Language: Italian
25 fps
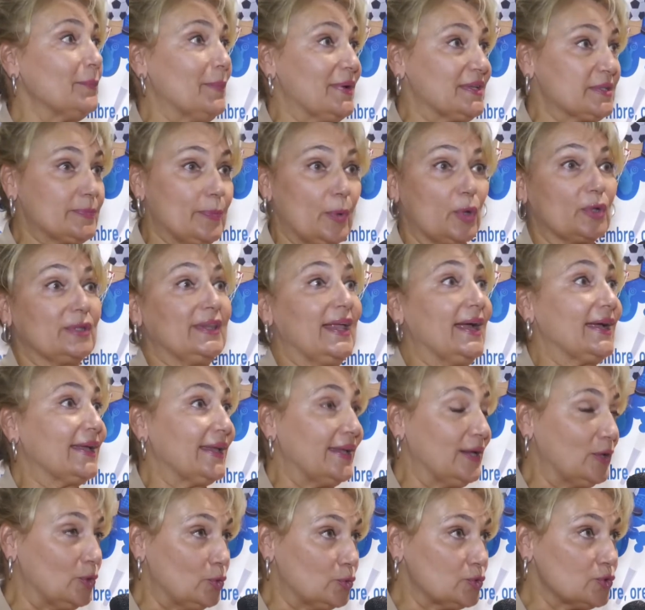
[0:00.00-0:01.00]
ma sport è
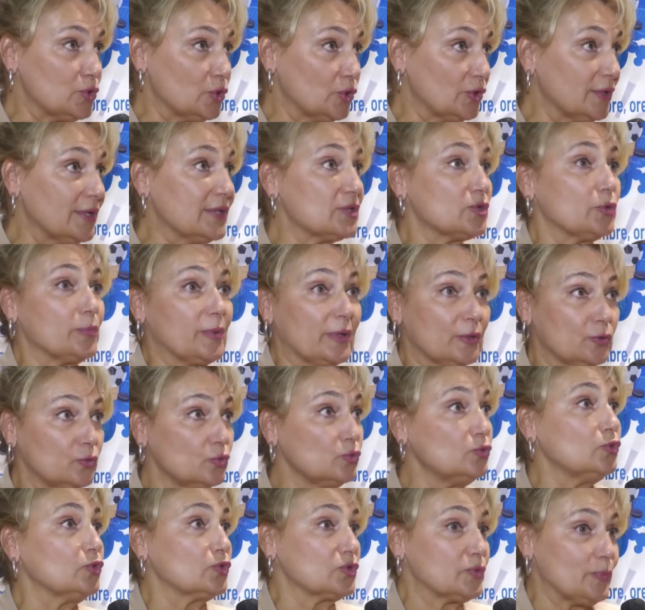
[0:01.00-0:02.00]
anche inclusione,
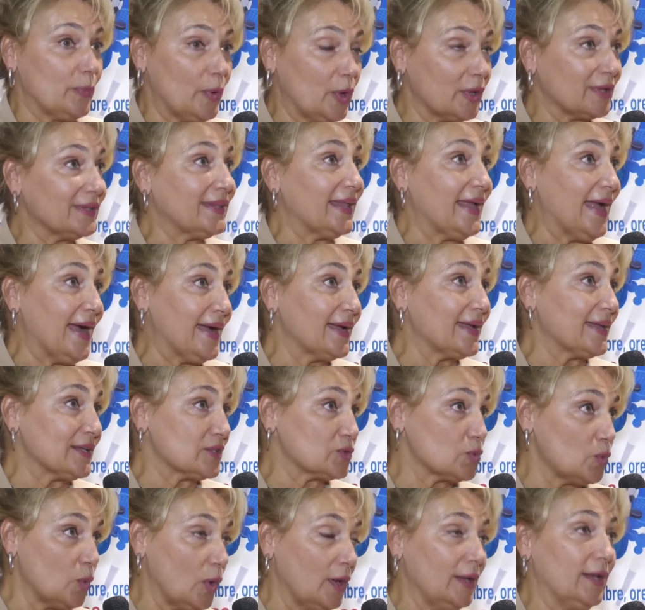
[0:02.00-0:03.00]
soprattutto sport è anche
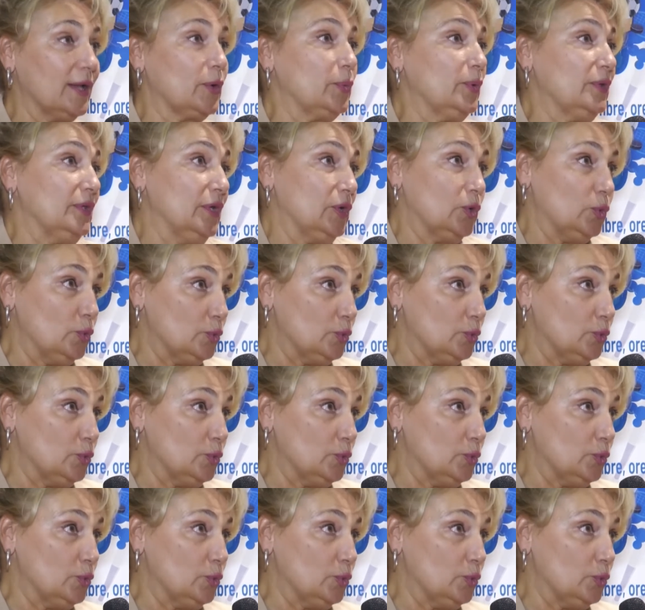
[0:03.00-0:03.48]
scuola, quindi